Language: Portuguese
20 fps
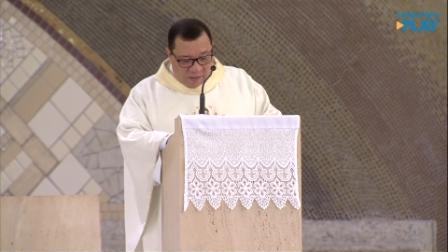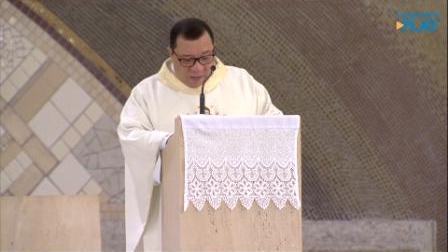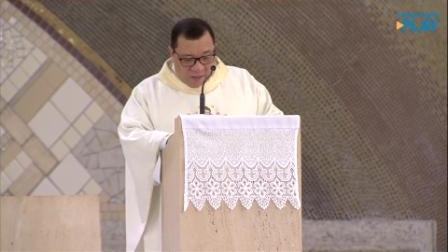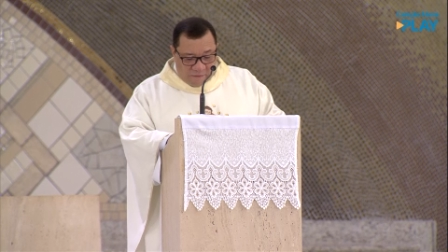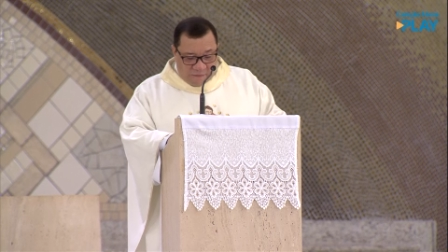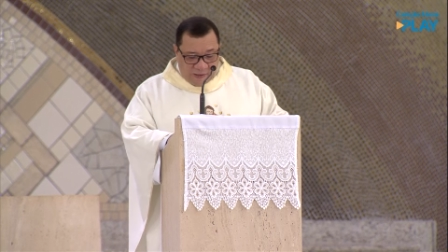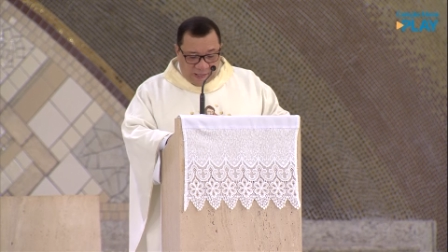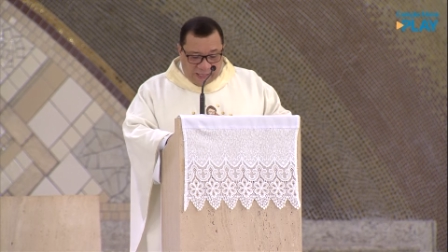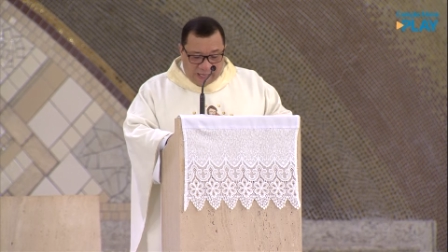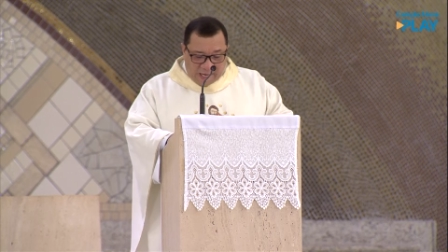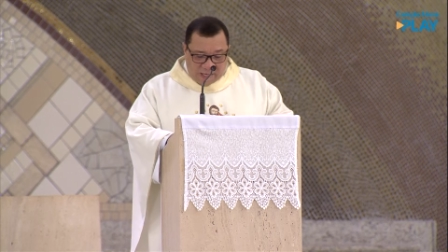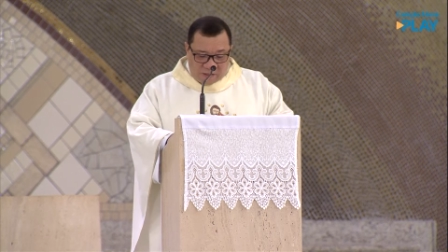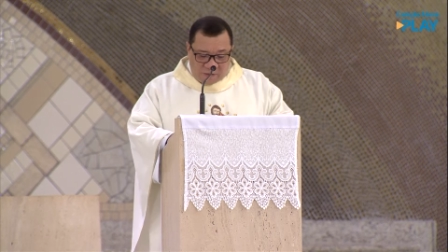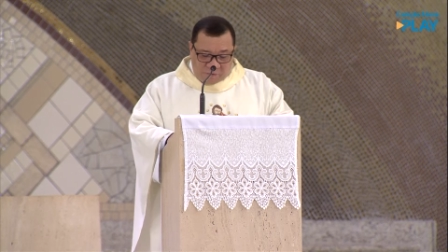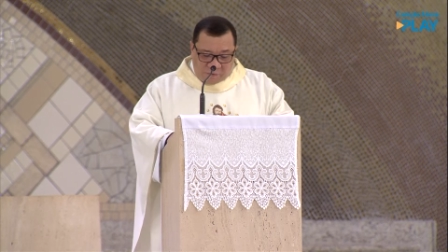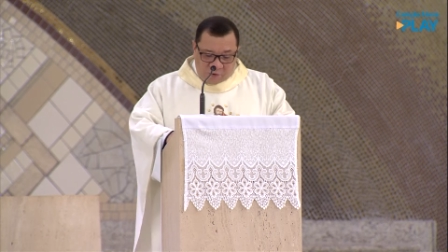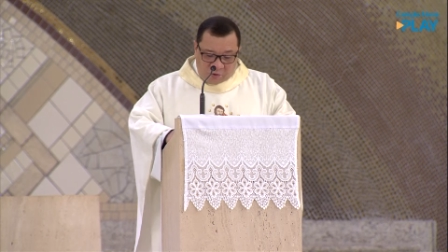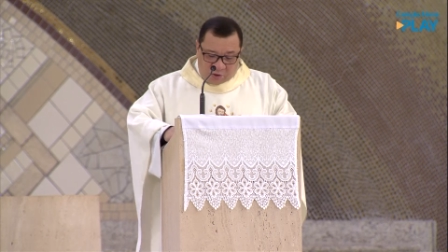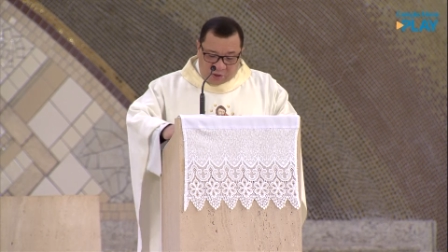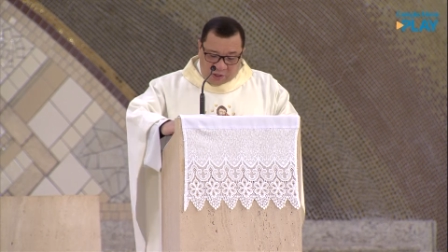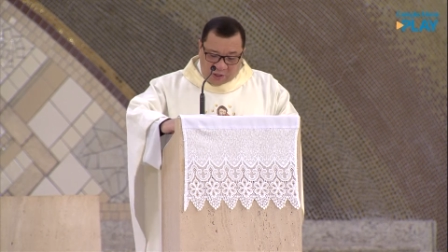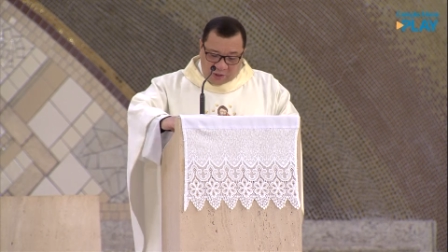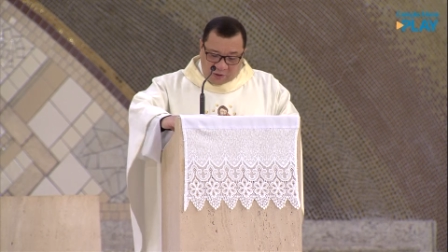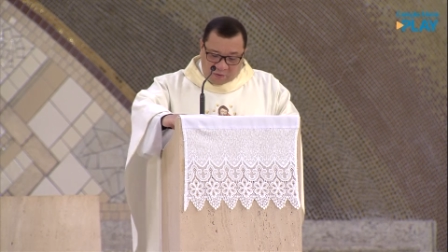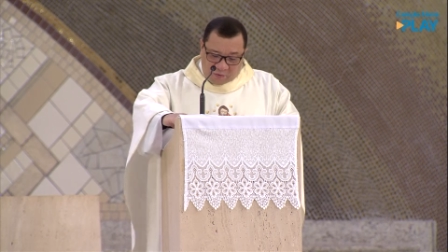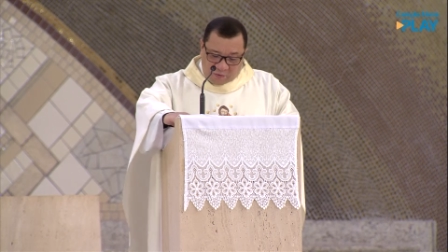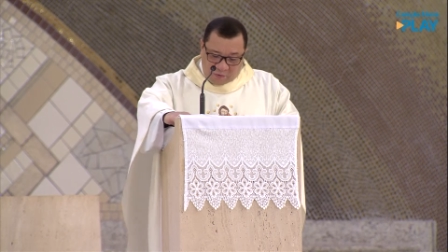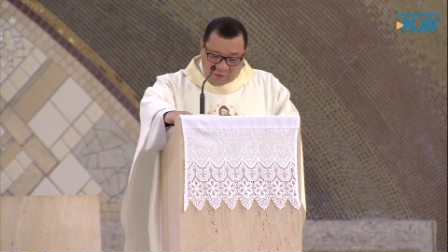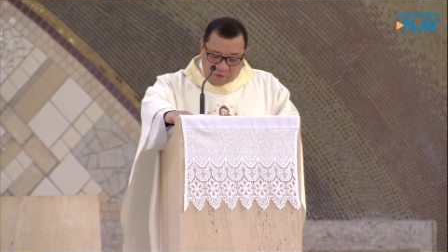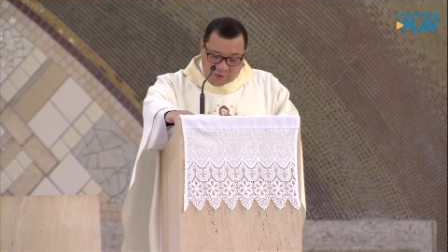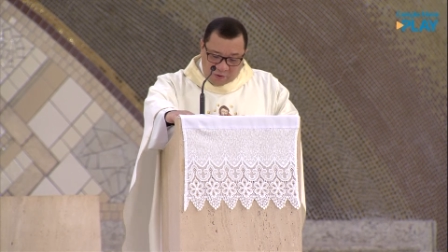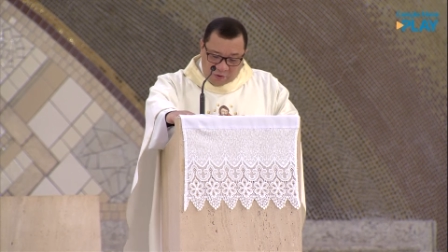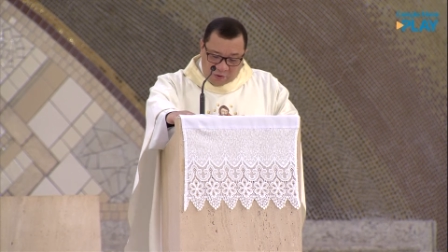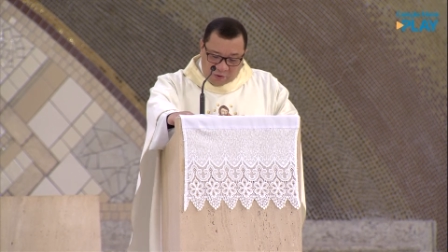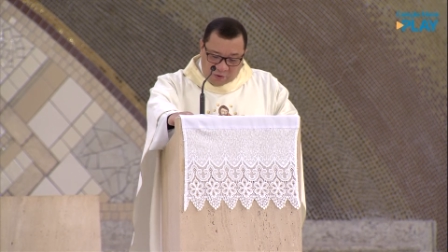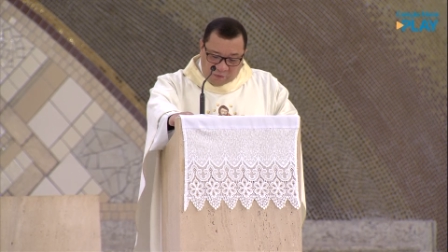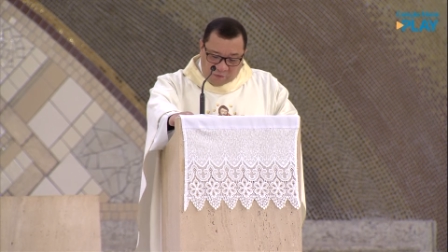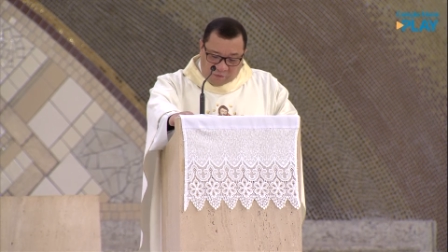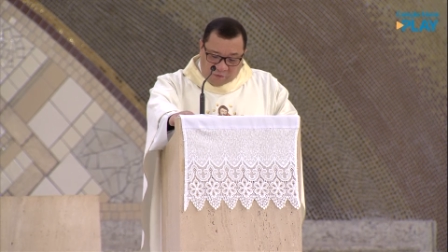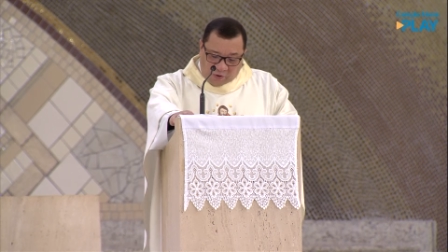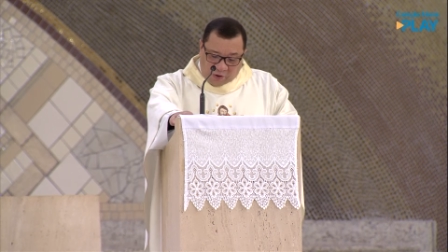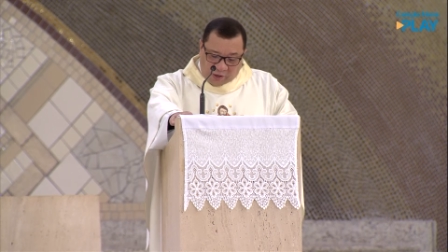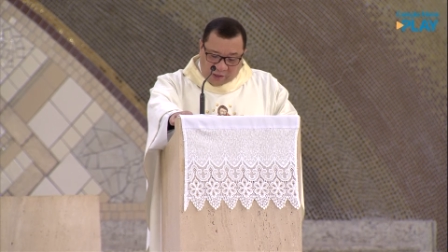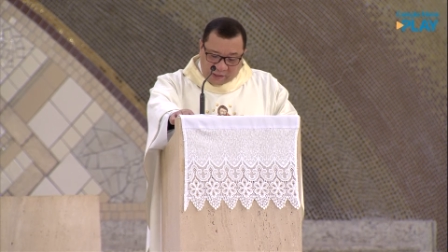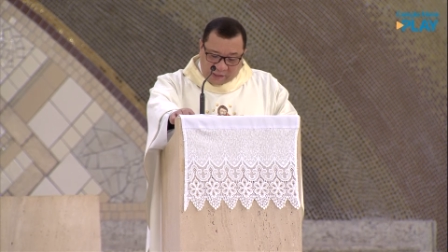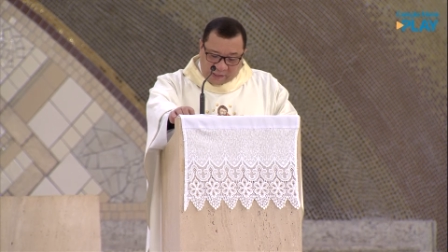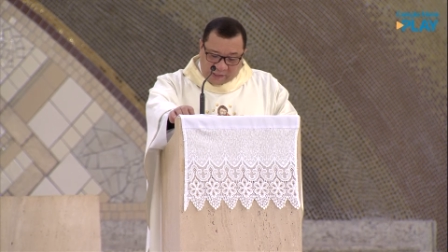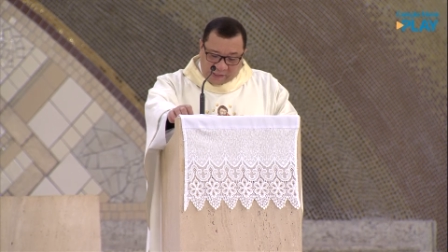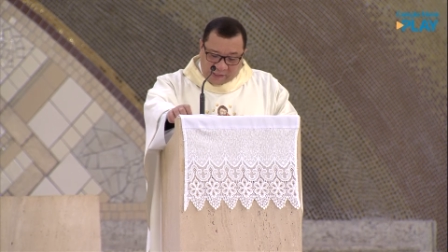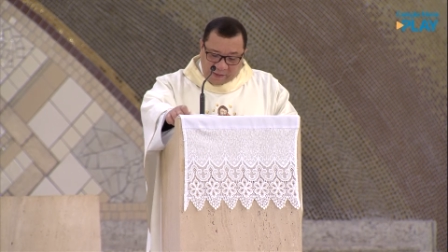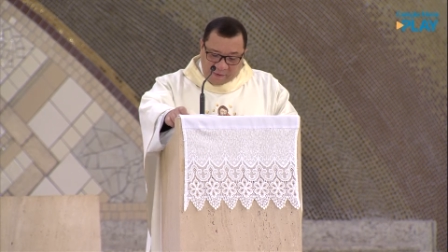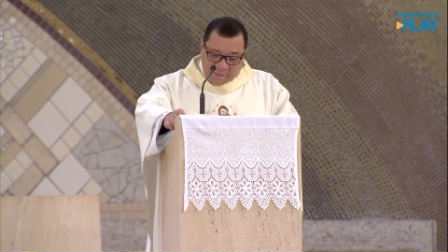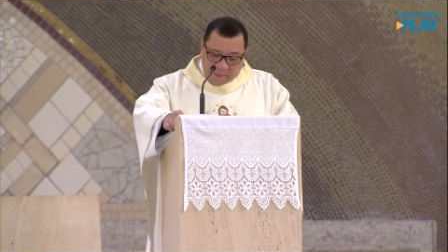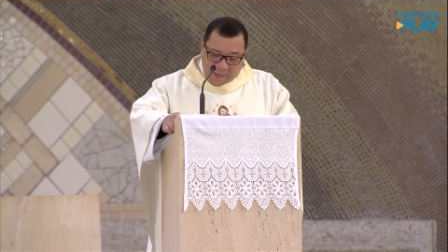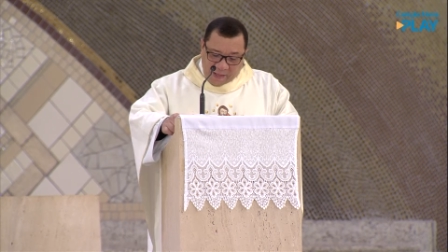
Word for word: Em verdade vos digo, vós